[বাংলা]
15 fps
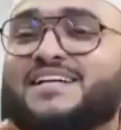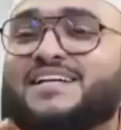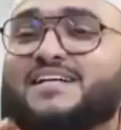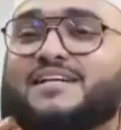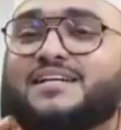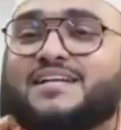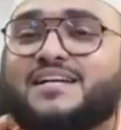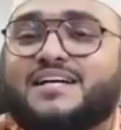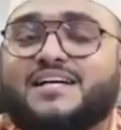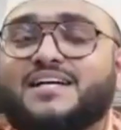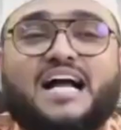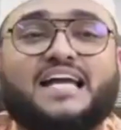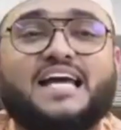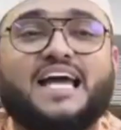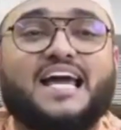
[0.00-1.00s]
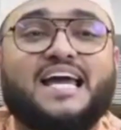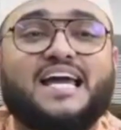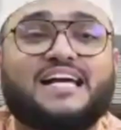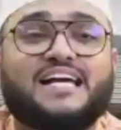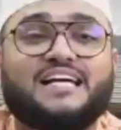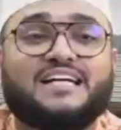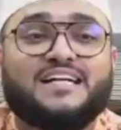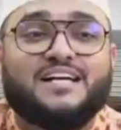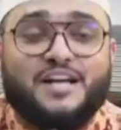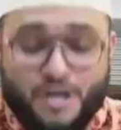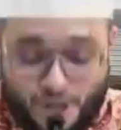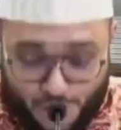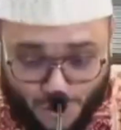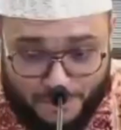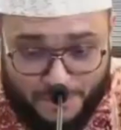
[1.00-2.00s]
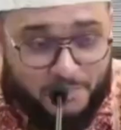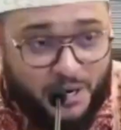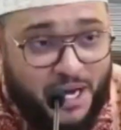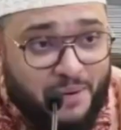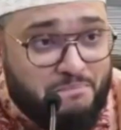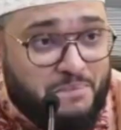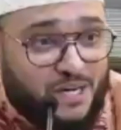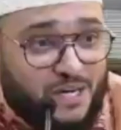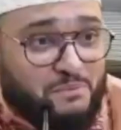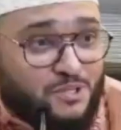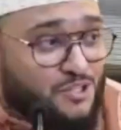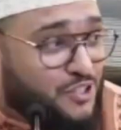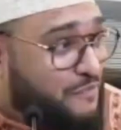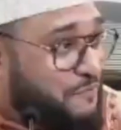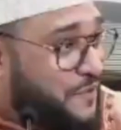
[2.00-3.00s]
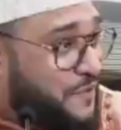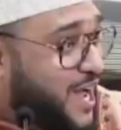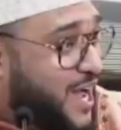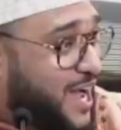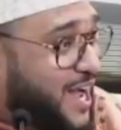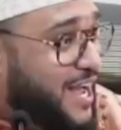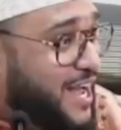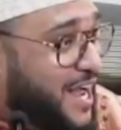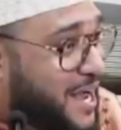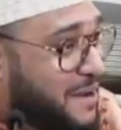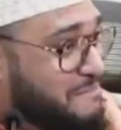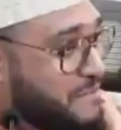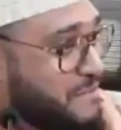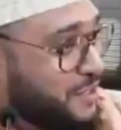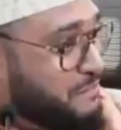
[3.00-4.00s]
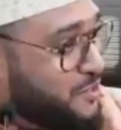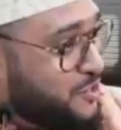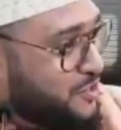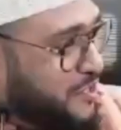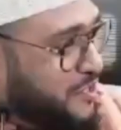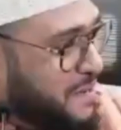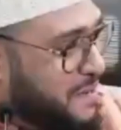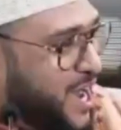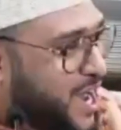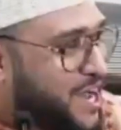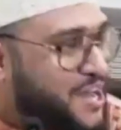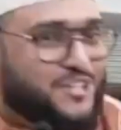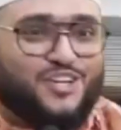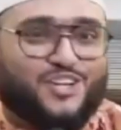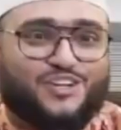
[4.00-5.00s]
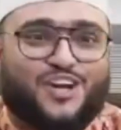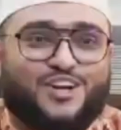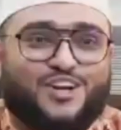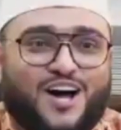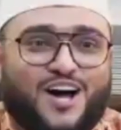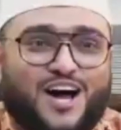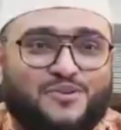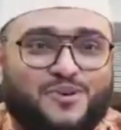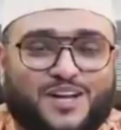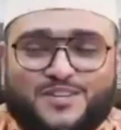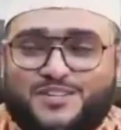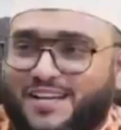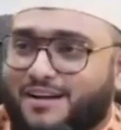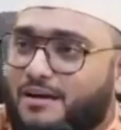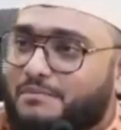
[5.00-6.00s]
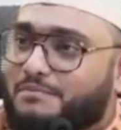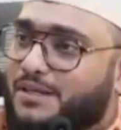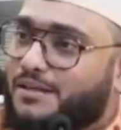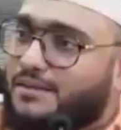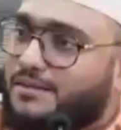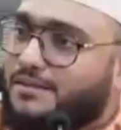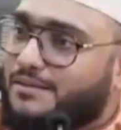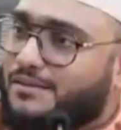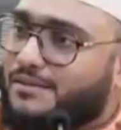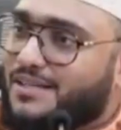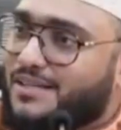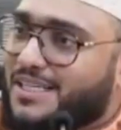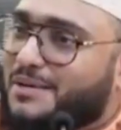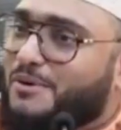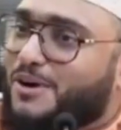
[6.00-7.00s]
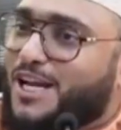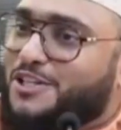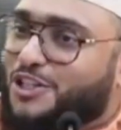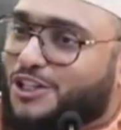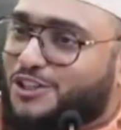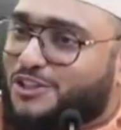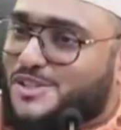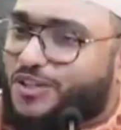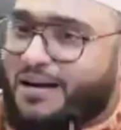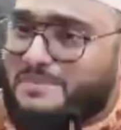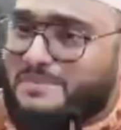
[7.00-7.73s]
কাকে নবী মোহাম্মদ মুস্তফা আহমদ মুস্তফা সাল্লাহ সাল্লাম কি বলেন সত্য না মিথ্যা